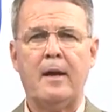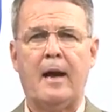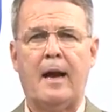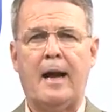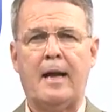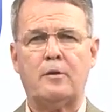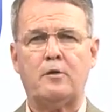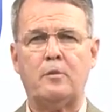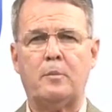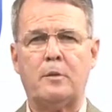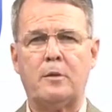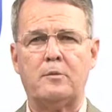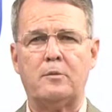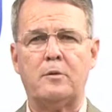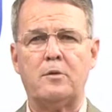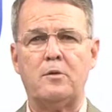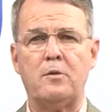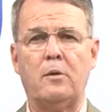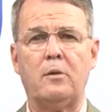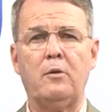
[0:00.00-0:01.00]
As UPAs
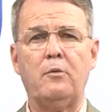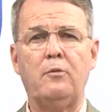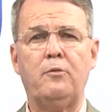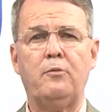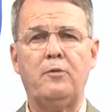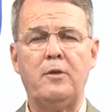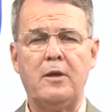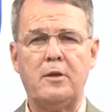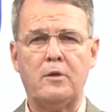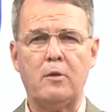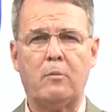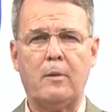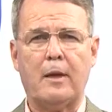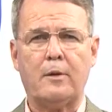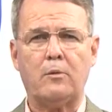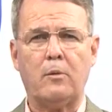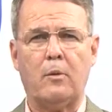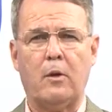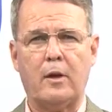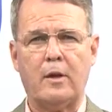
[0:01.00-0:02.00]
funcionam
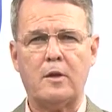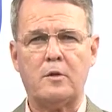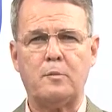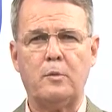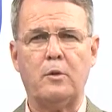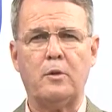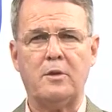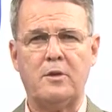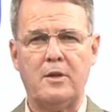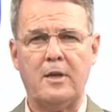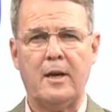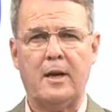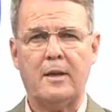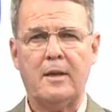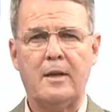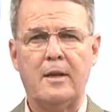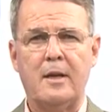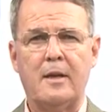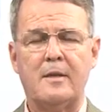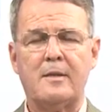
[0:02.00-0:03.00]
24 horas por
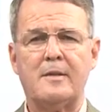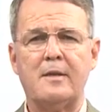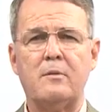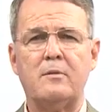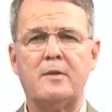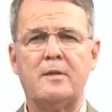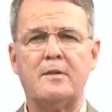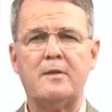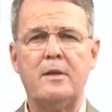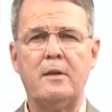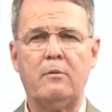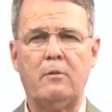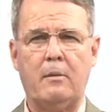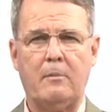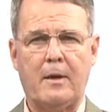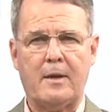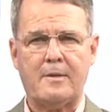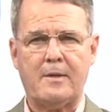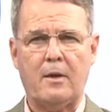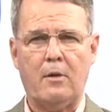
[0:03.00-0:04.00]
dia. São cinco
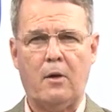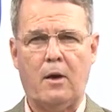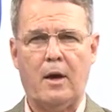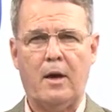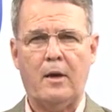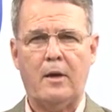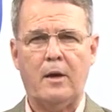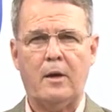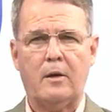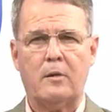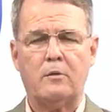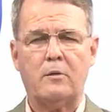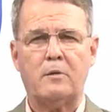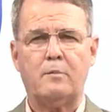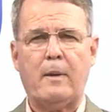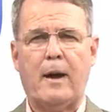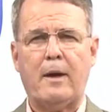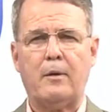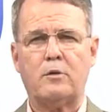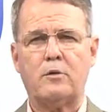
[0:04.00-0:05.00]
em Maceió.
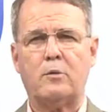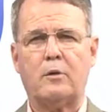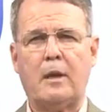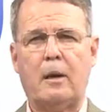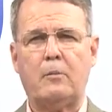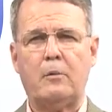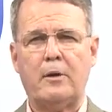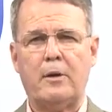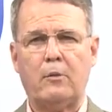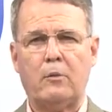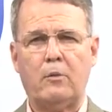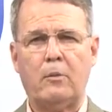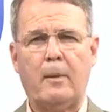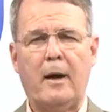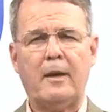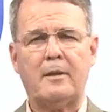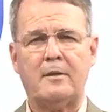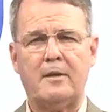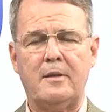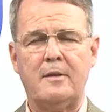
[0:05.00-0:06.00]
Nos bairros do Tabuleiro do
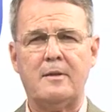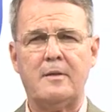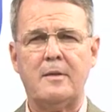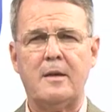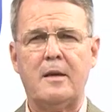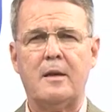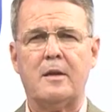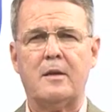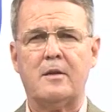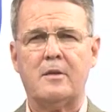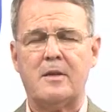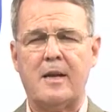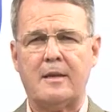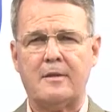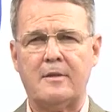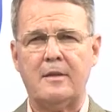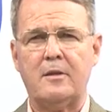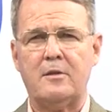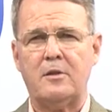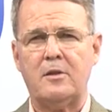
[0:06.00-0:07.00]
Martins,
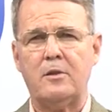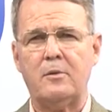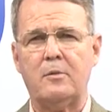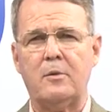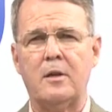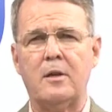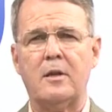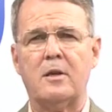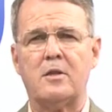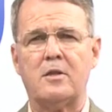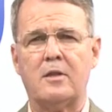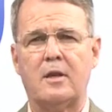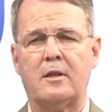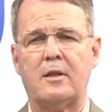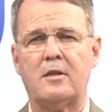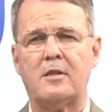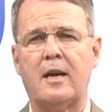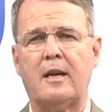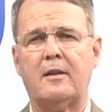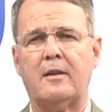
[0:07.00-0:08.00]
Jacintinho,
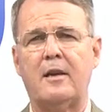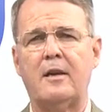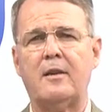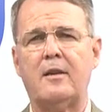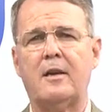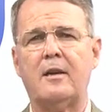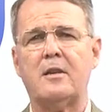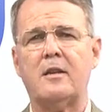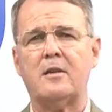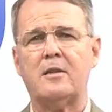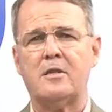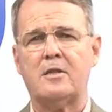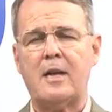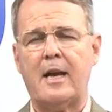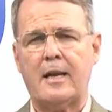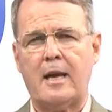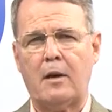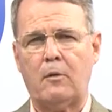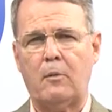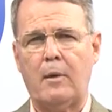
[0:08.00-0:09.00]
Xanda Jaqueira,
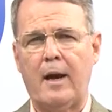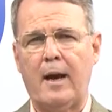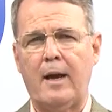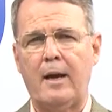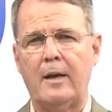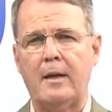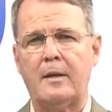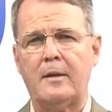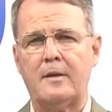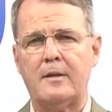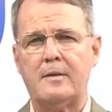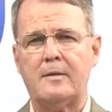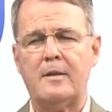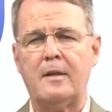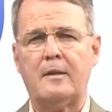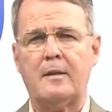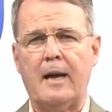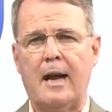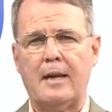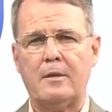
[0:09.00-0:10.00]
Jaraguá e
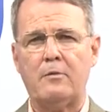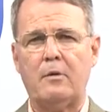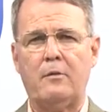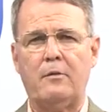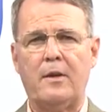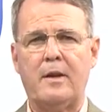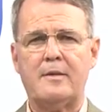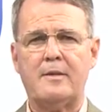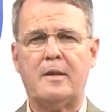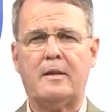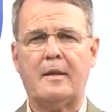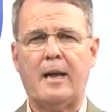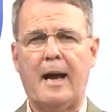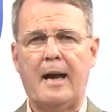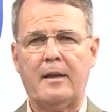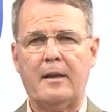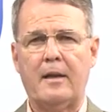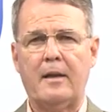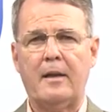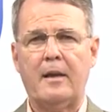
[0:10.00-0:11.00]
Cidade
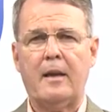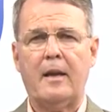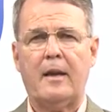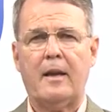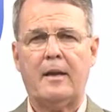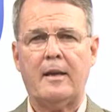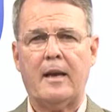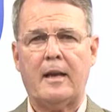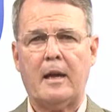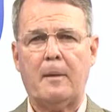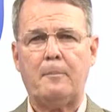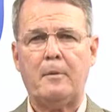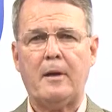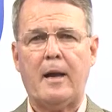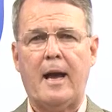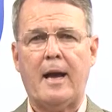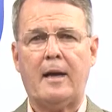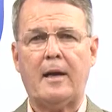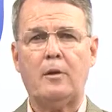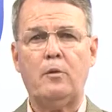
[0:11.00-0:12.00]
Universitária, em
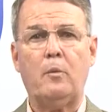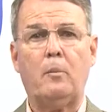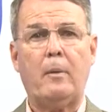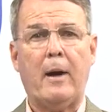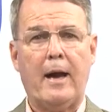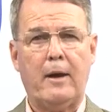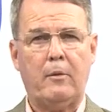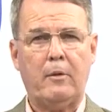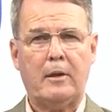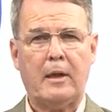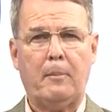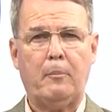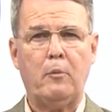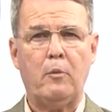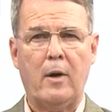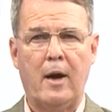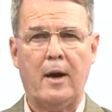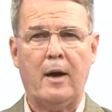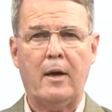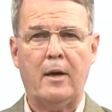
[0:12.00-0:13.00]
Arapiraca, no bairro
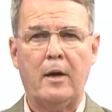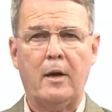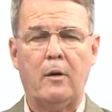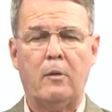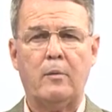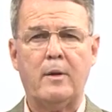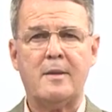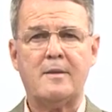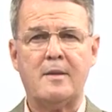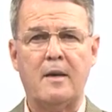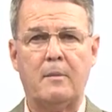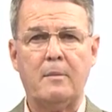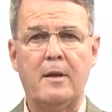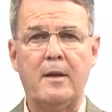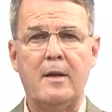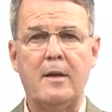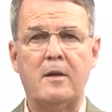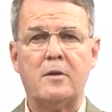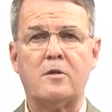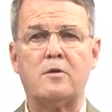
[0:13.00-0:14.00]
Itapuã. O
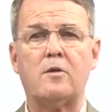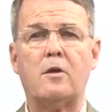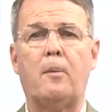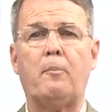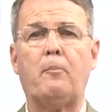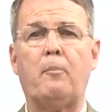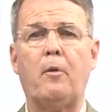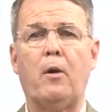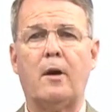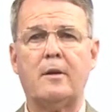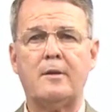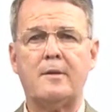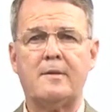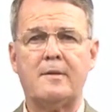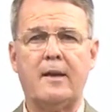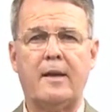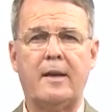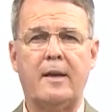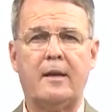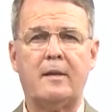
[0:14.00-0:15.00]
exame só pode
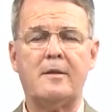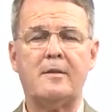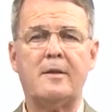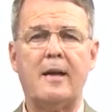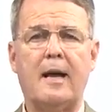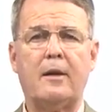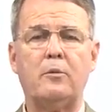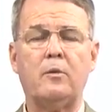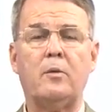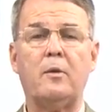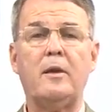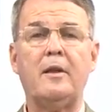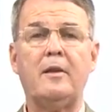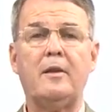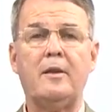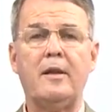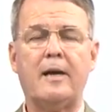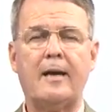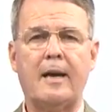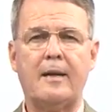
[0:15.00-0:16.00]
ser realizado com
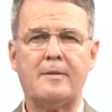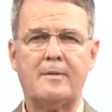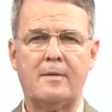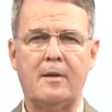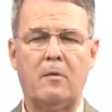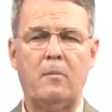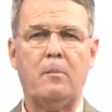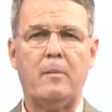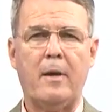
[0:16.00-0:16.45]
indicação